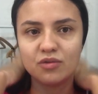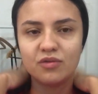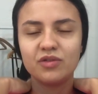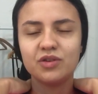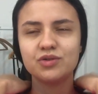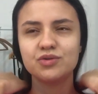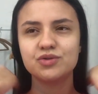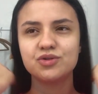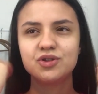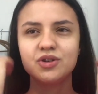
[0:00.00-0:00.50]

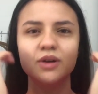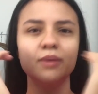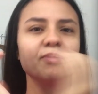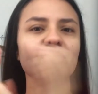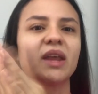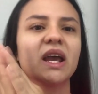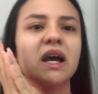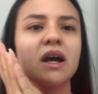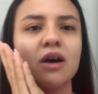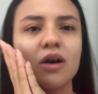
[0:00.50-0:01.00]
vídeo de
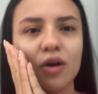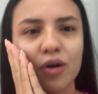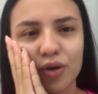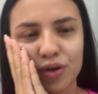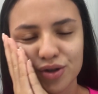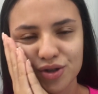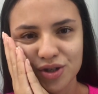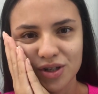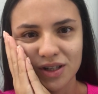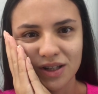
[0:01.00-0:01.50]

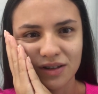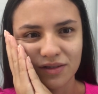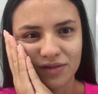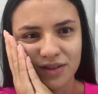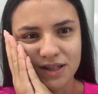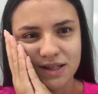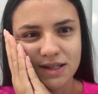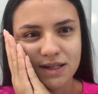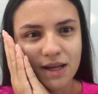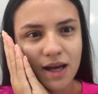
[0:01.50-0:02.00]
rotina
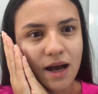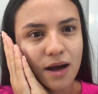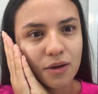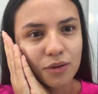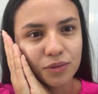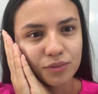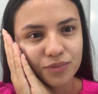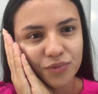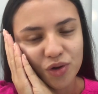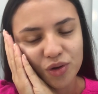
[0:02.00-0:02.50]

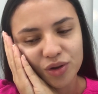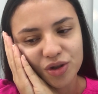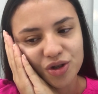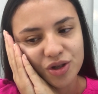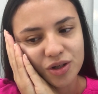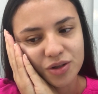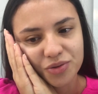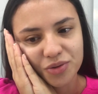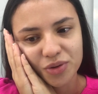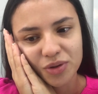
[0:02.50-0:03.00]
facial,
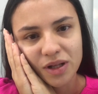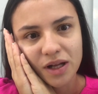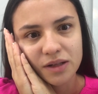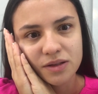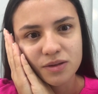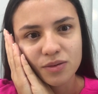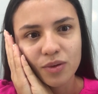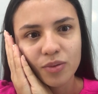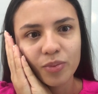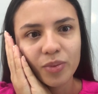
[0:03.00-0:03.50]
rotina de
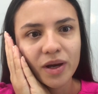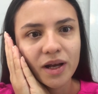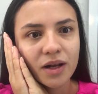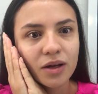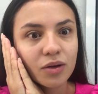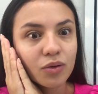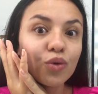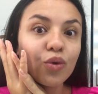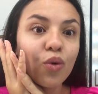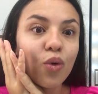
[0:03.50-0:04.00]
cuidados com a pele,
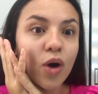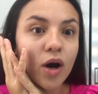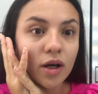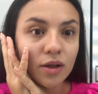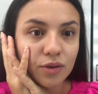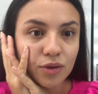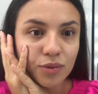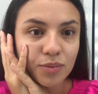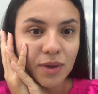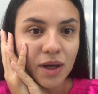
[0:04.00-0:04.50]
o
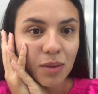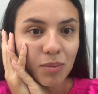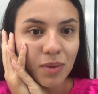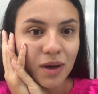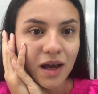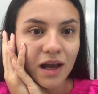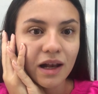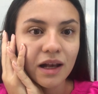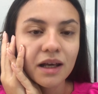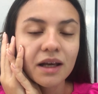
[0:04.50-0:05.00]
quanto minha
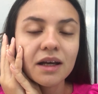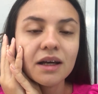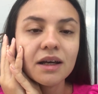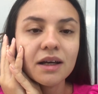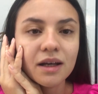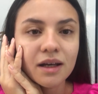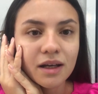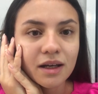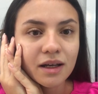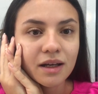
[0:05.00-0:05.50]
pele
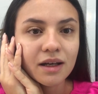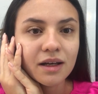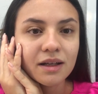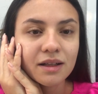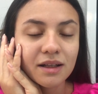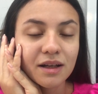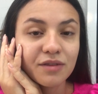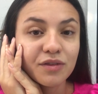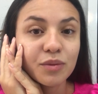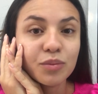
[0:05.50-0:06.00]

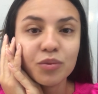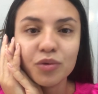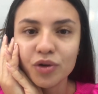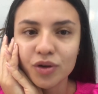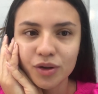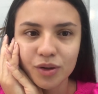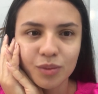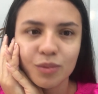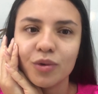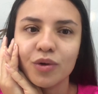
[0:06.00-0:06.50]
tava
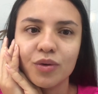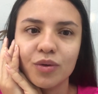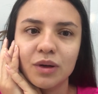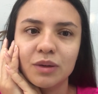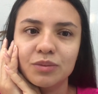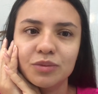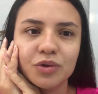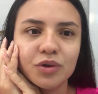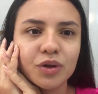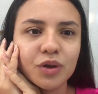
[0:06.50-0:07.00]
muito boa,
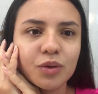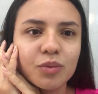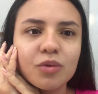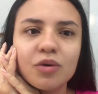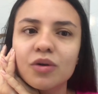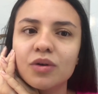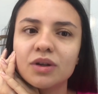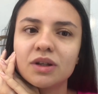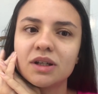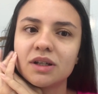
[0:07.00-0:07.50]
muito
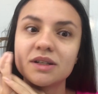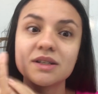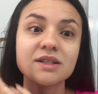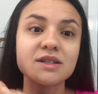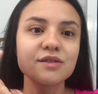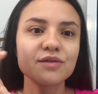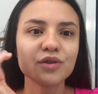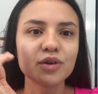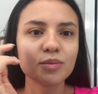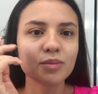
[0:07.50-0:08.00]
boa,
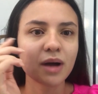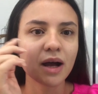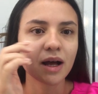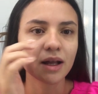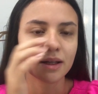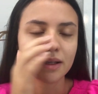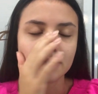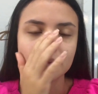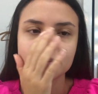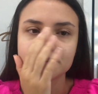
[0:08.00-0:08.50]

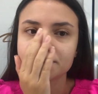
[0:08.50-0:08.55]
transformada.